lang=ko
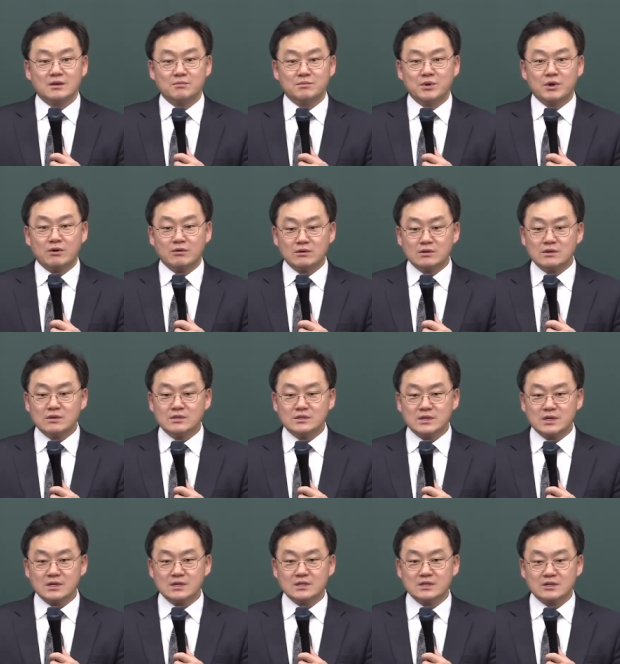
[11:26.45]

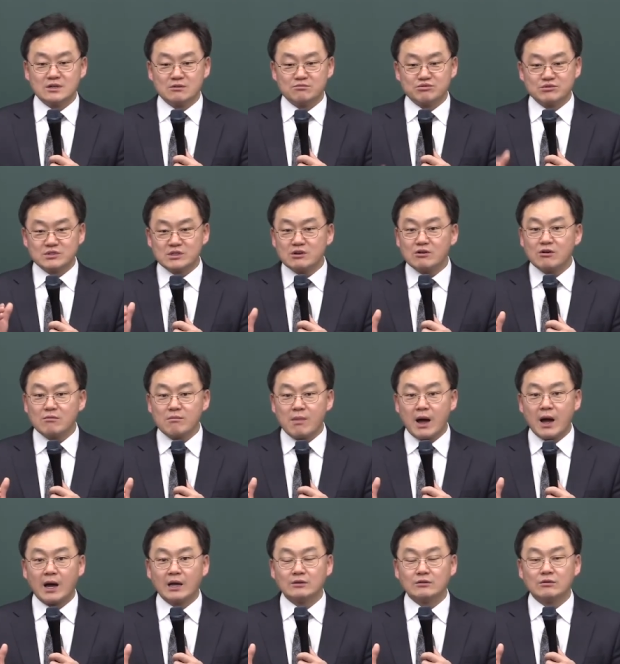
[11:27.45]
평생 그걸 붙잡고
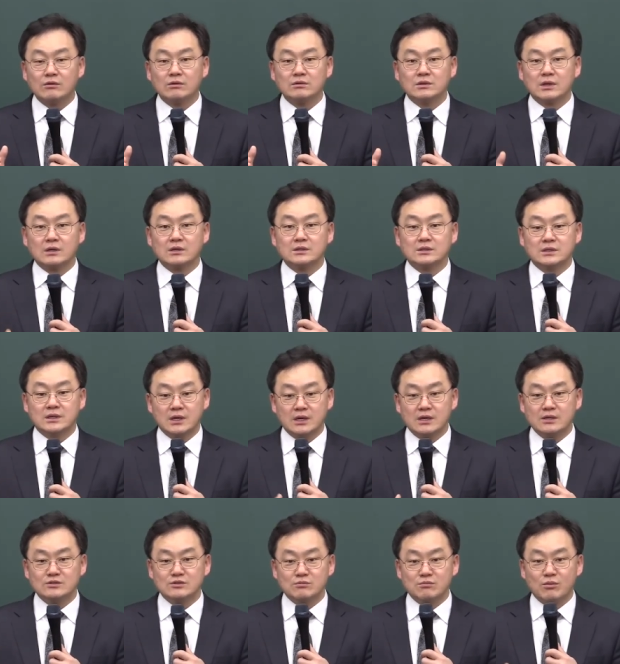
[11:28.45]
망하도록 나를
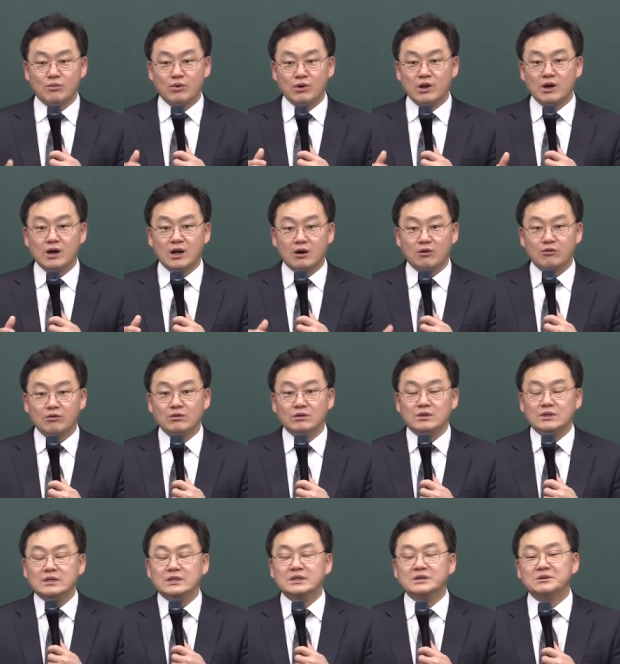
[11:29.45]
계속 몰아가고
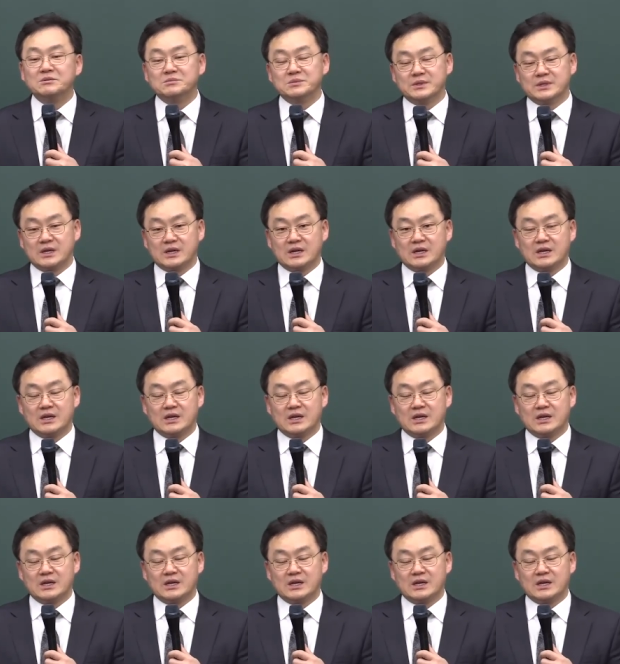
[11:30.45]
있는 겁니다.